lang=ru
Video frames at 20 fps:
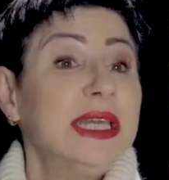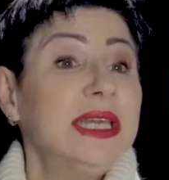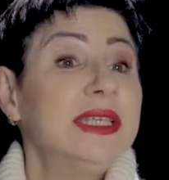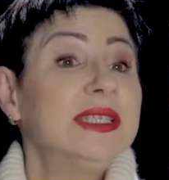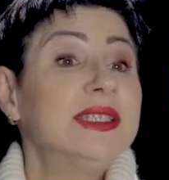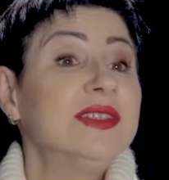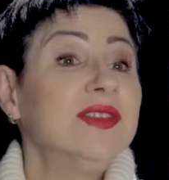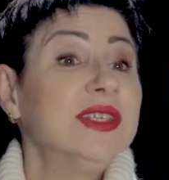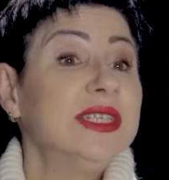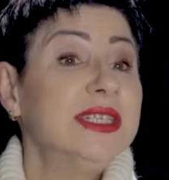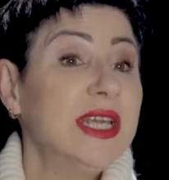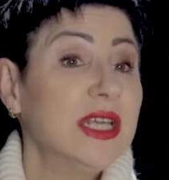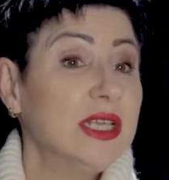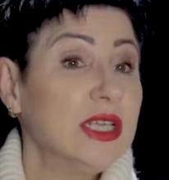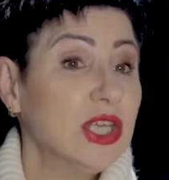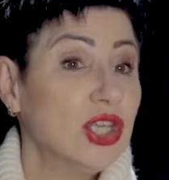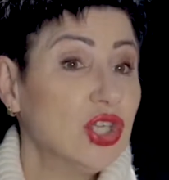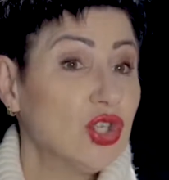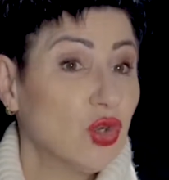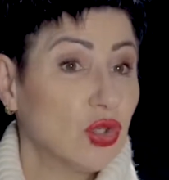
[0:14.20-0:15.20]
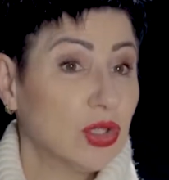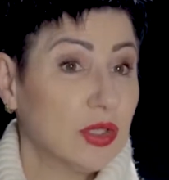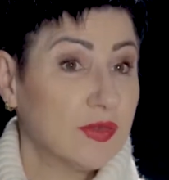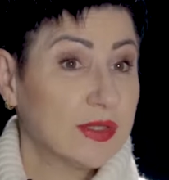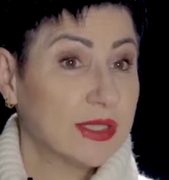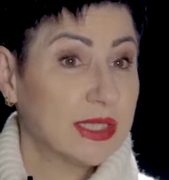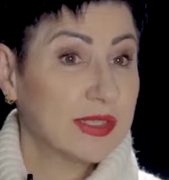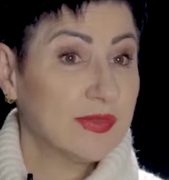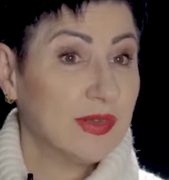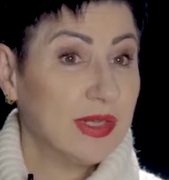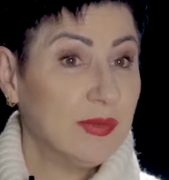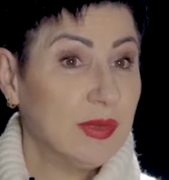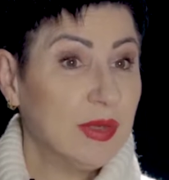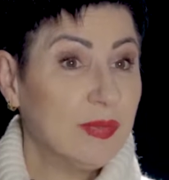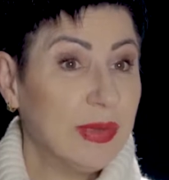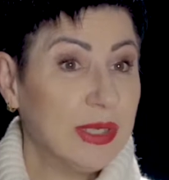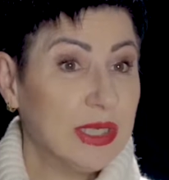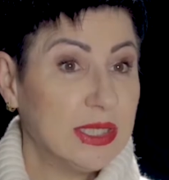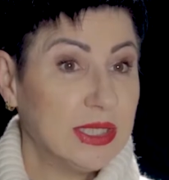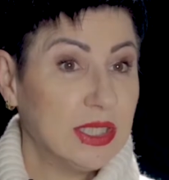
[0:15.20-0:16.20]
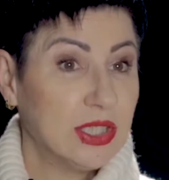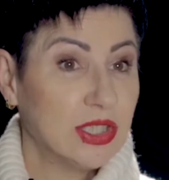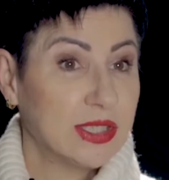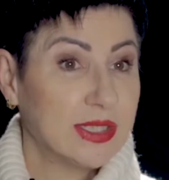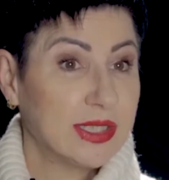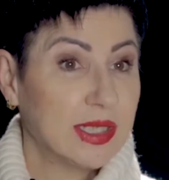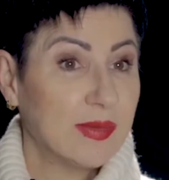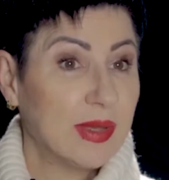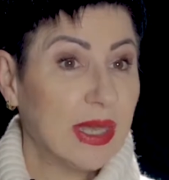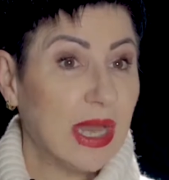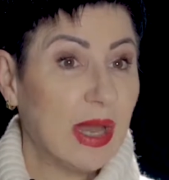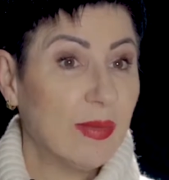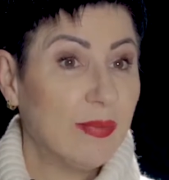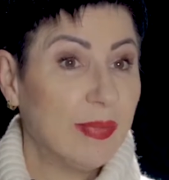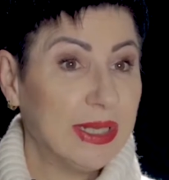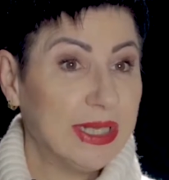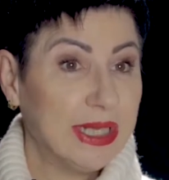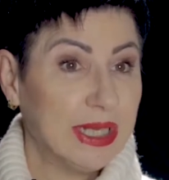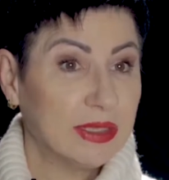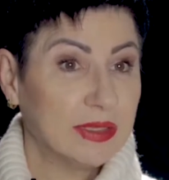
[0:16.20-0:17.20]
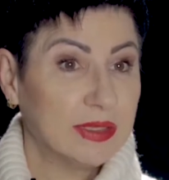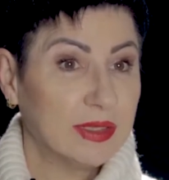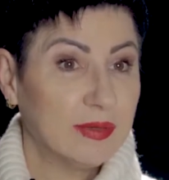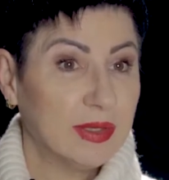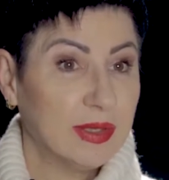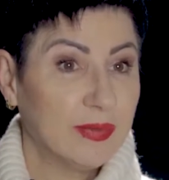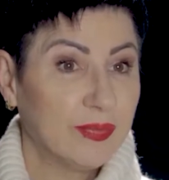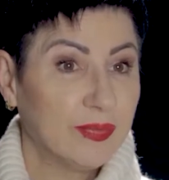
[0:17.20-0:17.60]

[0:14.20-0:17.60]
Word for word: и сведения счетов со своими политическими оппонентами.